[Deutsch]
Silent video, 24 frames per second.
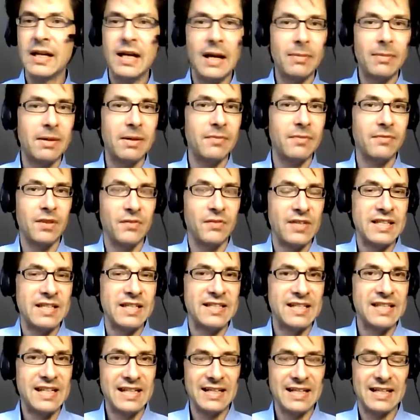Aber wir
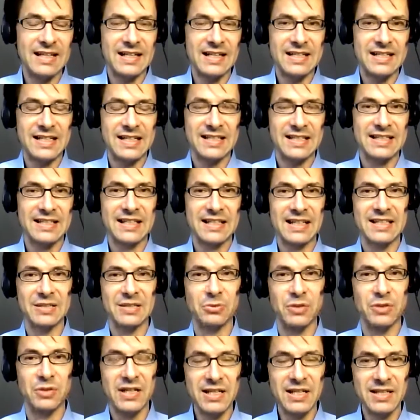sehen ja, dass das nicht
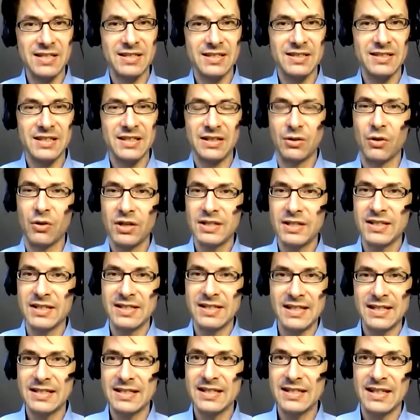so ist. Die Leute
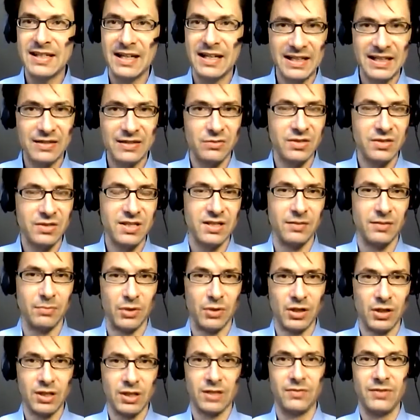setzen ja nicht unseren
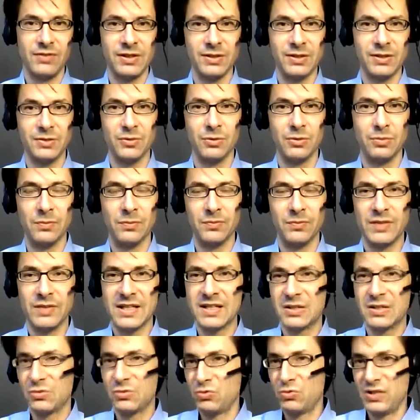Bürgerwillen um.
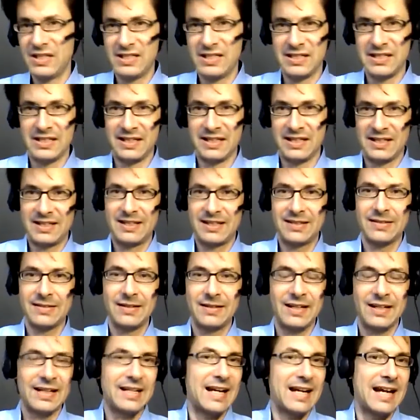Das tun sie nicht
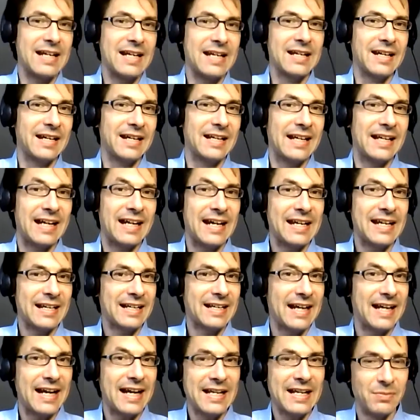in, kein, kein,
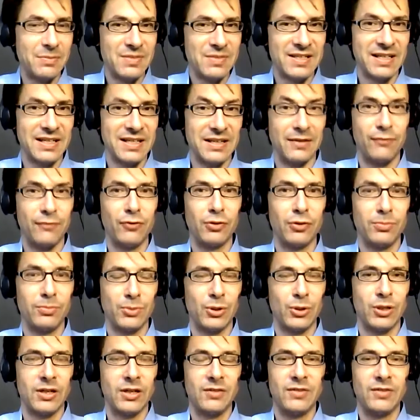keinem Sinne von
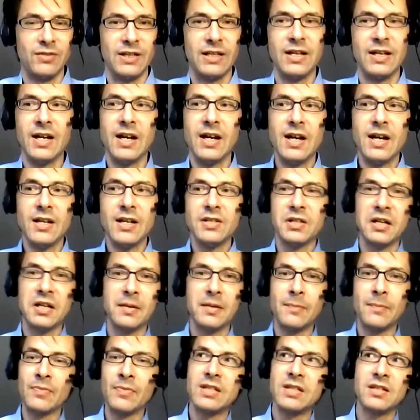Bürgerwille,
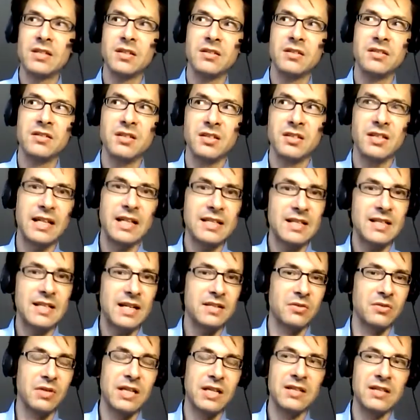sondern sie, sie, setzen
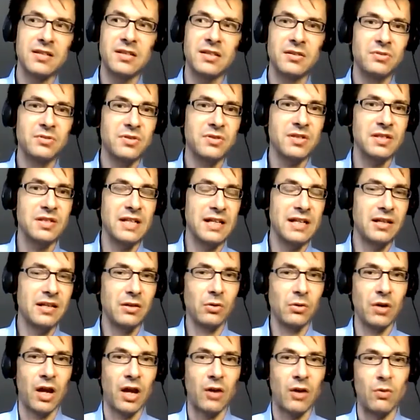halt so eine institutionelle
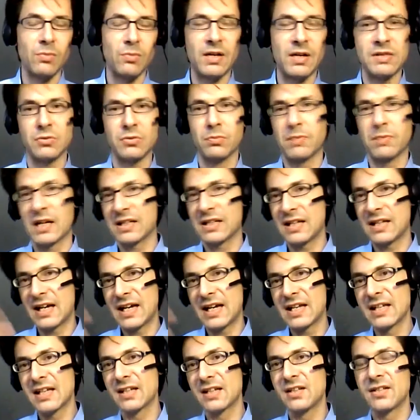Logik um, also
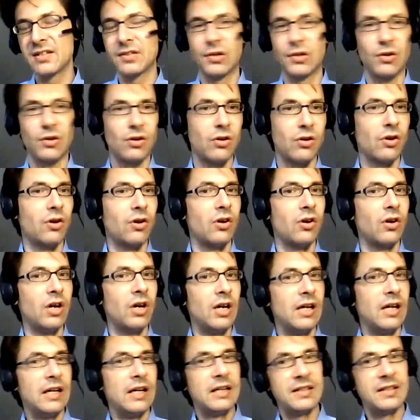Parteiräson,
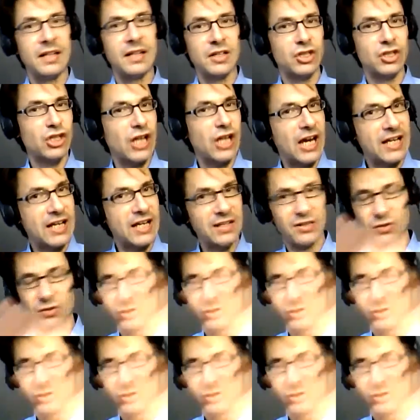dann scheinen